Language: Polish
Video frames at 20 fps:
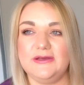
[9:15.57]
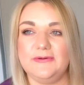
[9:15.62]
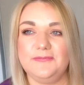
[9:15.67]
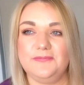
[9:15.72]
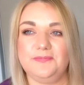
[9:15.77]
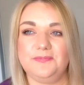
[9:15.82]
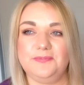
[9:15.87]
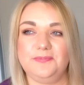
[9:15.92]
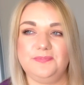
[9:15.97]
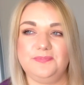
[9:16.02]

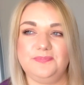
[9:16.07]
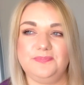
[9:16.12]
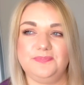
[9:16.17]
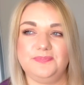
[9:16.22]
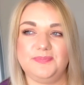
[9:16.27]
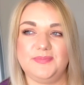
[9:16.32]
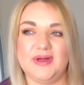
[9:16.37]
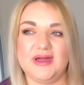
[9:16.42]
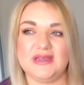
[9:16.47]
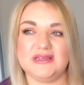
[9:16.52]

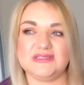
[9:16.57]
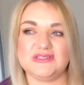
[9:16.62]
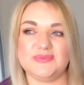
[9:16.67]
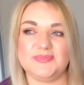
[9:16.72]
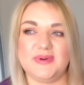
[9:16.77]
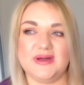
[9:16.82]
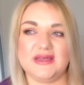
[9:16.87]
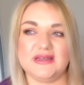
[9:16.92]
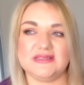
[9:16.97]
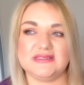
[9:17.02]
Mm, bardzo,
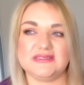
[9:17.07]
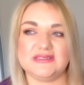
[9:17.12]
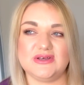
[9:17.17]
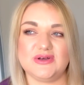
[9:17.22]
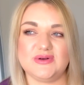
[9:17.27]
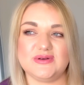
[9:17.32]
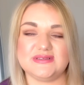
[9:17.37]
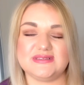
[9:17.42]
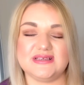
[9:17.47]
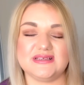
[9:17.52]

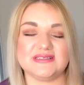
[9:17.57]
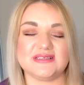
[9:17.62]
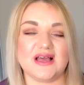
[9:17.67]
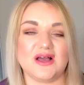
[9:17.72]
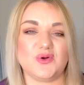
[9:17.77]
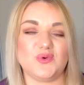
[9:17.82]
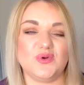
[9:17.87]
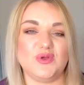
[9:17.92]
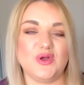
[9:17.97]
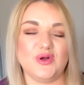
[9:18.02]
bardzo
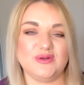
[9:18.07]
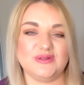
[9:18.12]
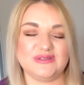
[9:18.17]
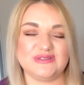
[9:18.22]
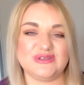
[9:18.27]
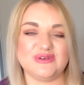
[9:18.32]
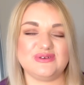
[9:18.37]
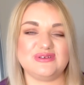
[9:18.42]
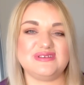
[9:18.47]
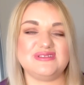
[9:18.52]

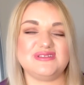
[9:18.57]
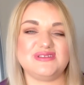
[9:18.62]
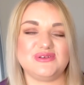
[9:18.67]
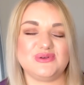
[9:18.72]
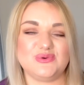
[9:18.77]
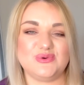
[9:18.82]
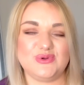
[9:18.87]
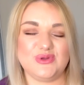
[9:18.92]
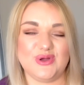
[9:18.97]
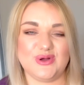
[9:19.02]
zaskakująco,
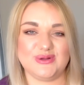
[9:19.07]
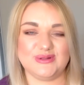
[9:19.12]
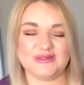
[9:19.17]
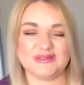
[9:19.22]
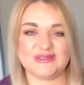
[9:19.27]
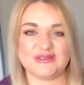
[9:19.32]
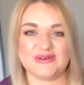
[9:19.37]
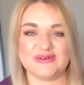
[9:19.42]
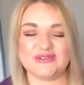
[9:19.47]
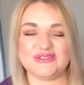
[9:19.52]

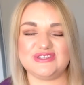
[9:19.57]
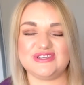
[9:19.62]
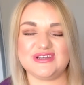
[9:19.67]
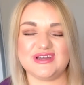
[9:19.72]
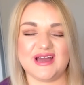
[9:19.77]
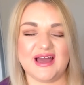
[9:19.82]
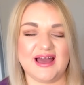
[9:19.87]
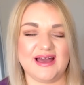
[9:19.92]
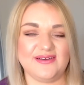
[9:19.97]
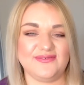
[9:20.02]
intrygująco,
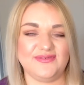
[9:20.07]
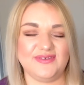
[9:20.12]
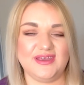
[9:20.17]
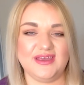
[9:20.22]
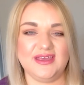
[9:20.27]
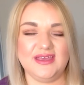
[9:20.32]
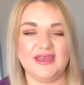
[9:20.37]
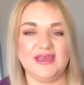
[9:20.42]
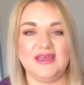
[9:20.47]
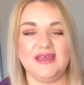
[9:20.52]
ciekawie,